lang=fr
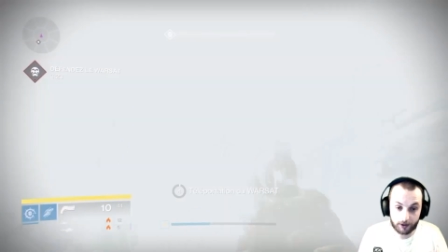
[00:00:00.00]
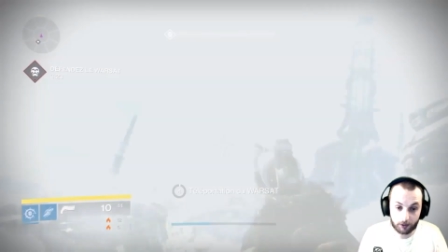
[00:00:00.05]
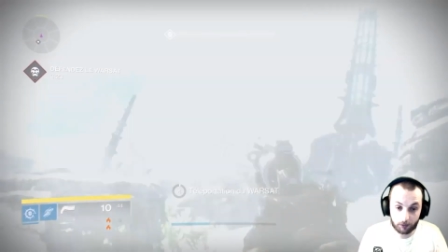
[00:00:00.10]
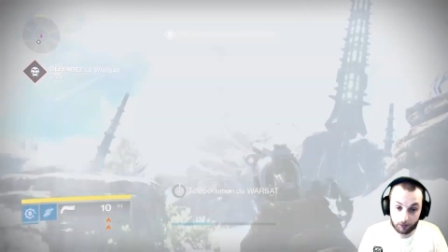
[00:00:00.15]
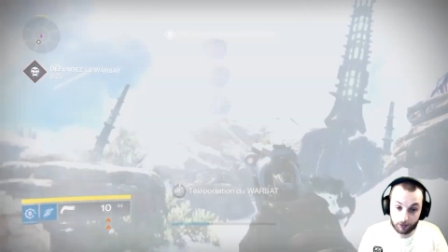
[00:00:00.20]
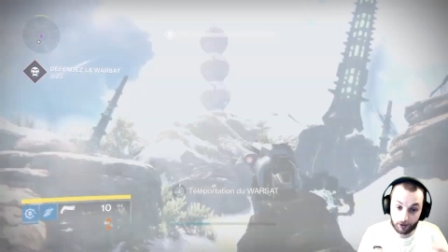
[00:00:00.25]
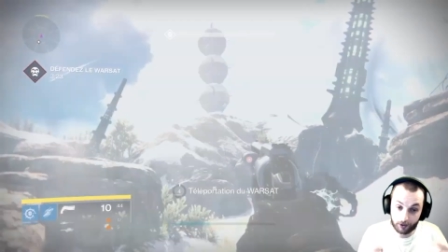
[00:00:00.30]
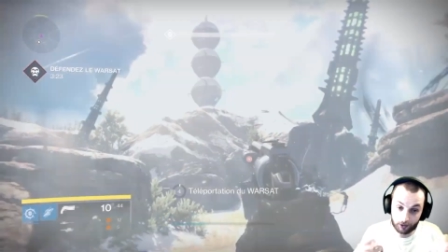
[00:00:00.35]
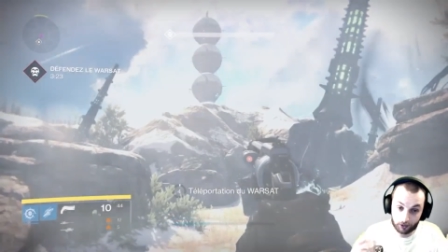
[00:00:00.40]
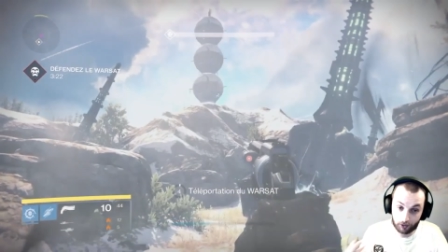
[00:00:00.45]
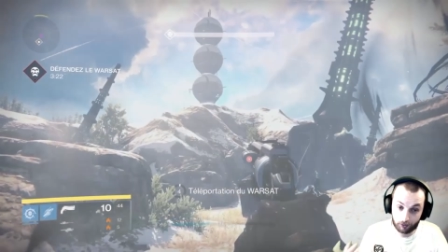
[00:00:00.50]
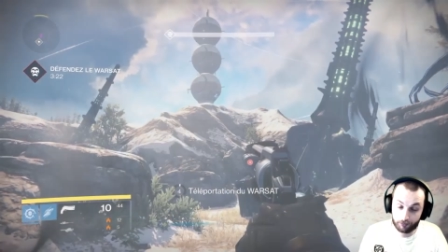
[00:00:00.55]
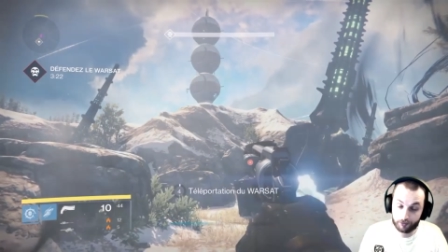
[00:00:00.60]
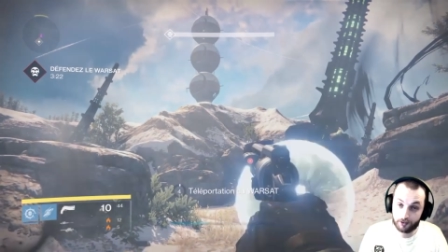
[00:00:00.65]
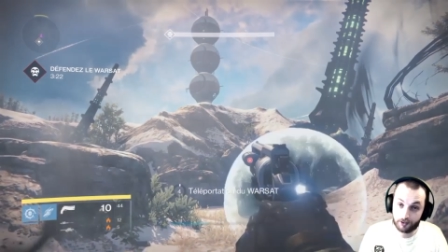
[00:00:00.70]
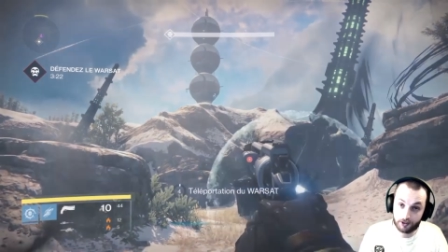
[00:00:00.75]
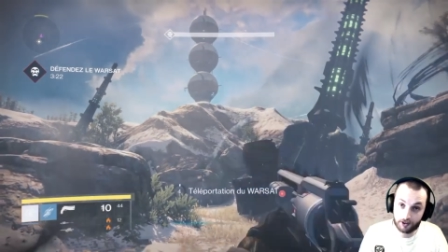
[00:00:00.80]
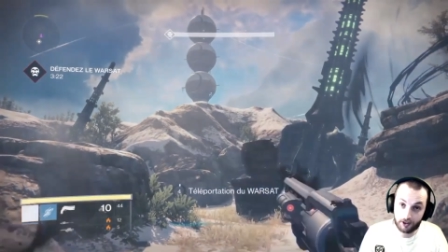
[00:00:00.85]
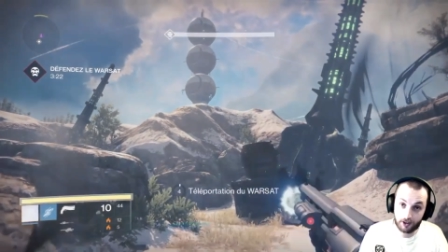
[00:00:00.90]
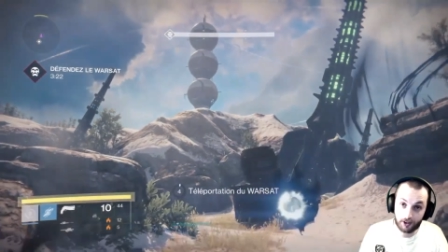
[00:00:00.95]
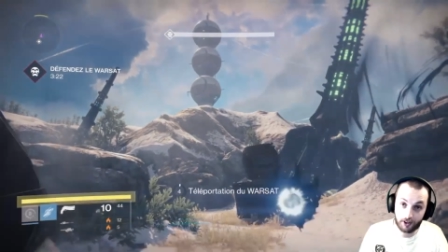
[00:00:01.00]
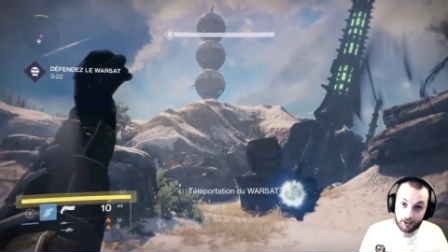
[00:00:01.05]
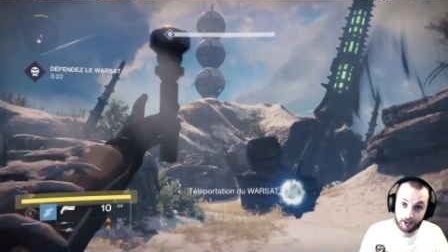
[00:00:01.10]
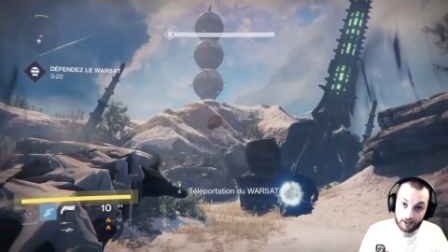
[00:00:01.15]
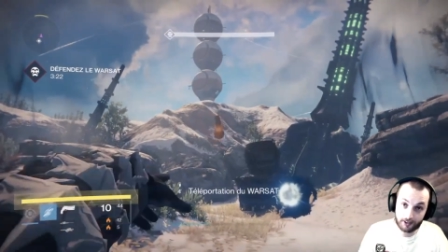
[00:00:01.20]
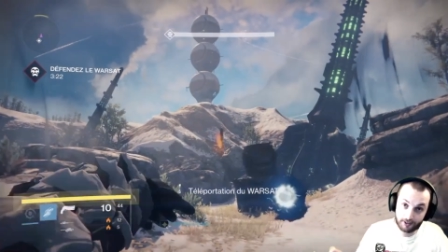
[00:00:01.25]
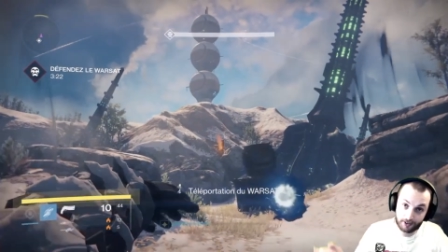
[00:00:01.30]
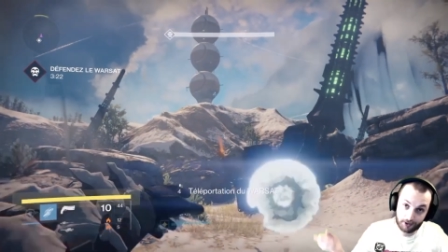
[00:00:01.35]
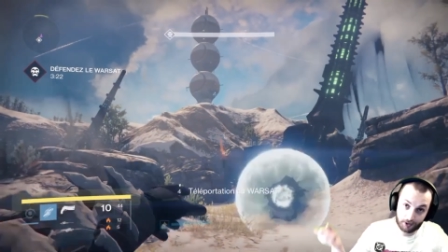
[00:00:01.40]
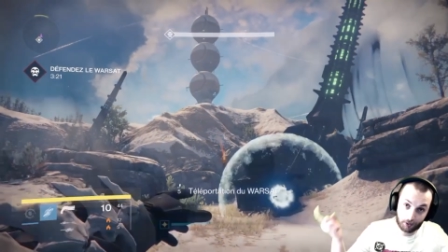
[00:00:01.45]
donc d'ailleurs je leur fais une petite
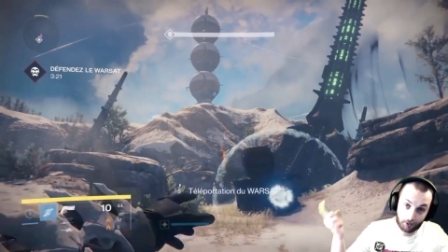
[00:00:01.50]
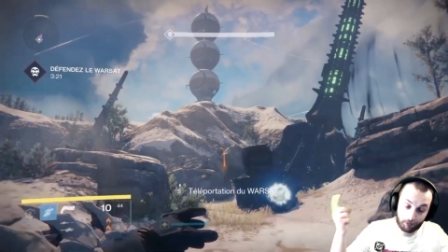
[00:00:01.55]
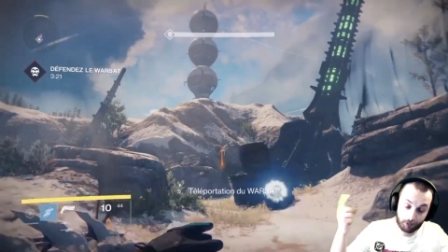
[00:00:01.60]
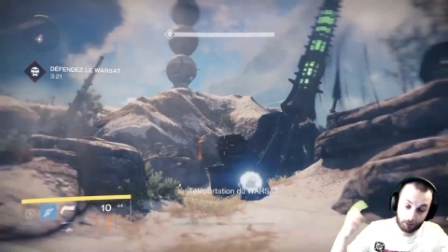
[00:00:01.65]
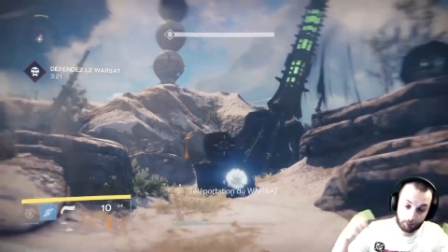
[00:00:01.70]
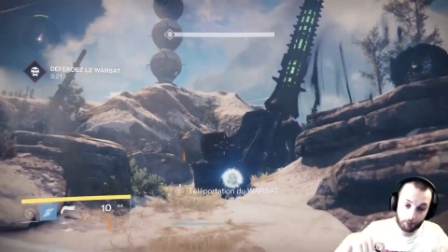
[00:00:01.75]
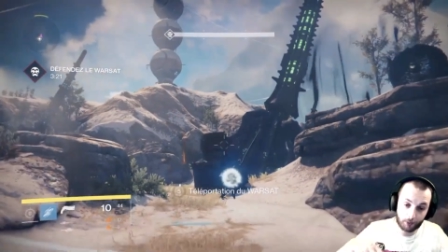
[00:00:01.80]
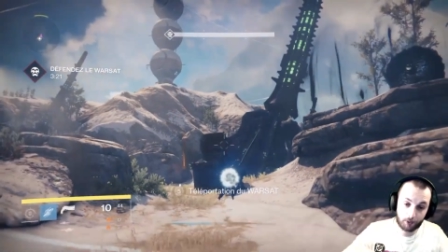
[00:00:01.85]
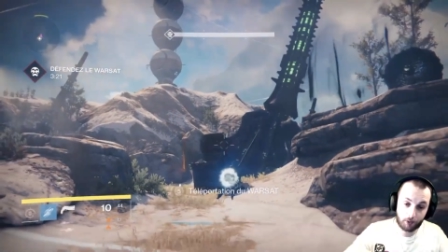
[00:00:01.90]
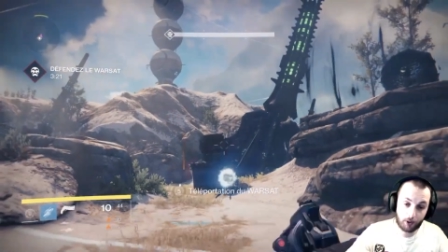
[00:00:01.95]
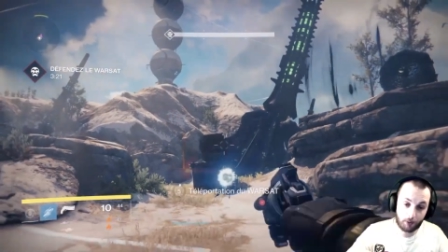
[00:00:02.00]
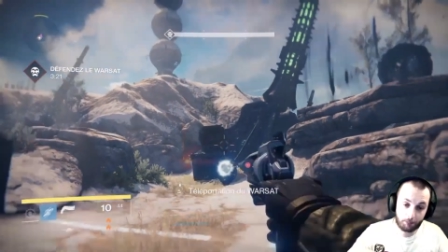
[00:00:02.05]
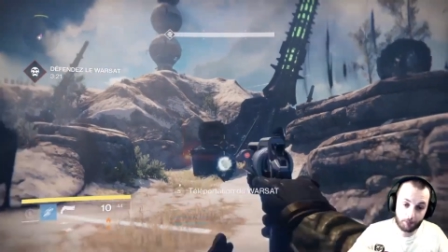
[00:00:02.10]
dédicace, ils sont avec moi dans